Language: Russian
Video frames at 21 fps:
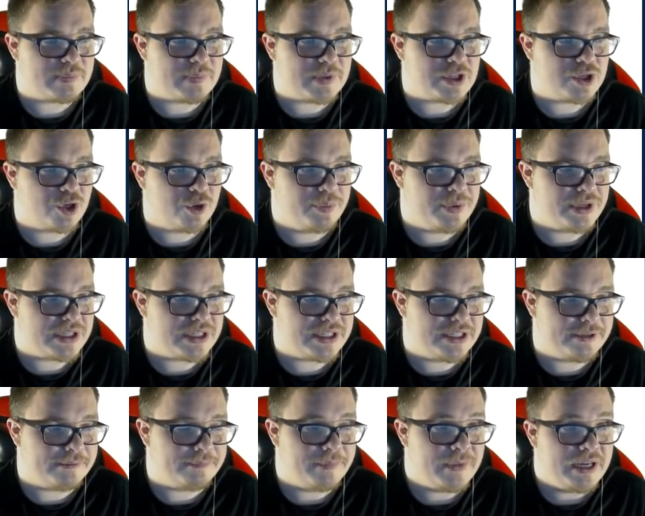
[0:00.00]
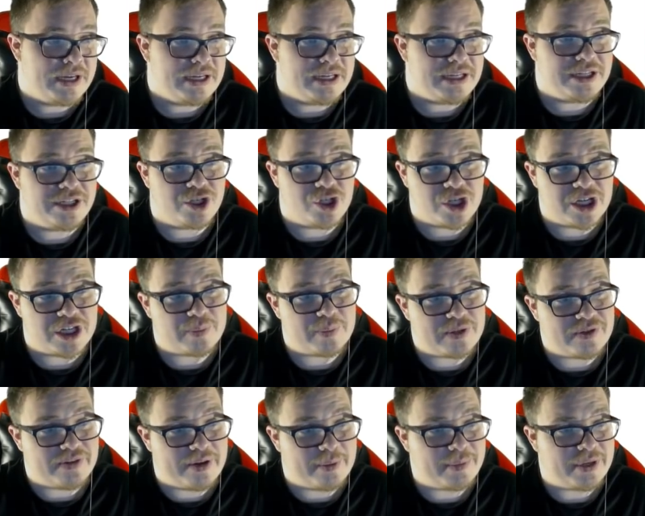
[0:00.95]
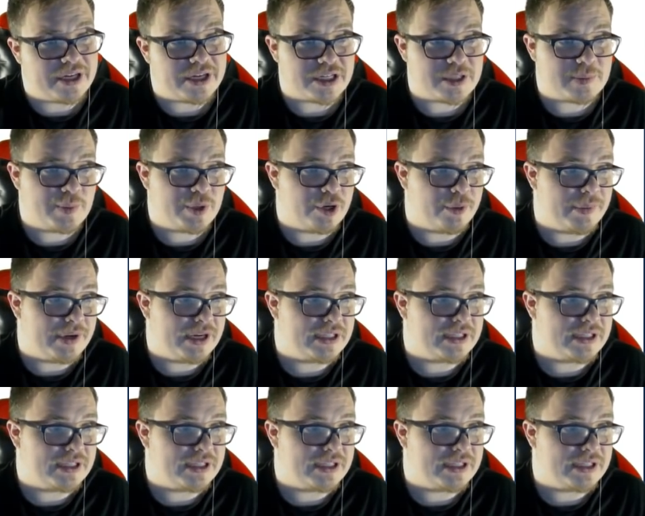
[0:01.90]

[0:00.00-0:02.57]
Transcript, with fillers: способности, и сейчас мы с вами их разберем.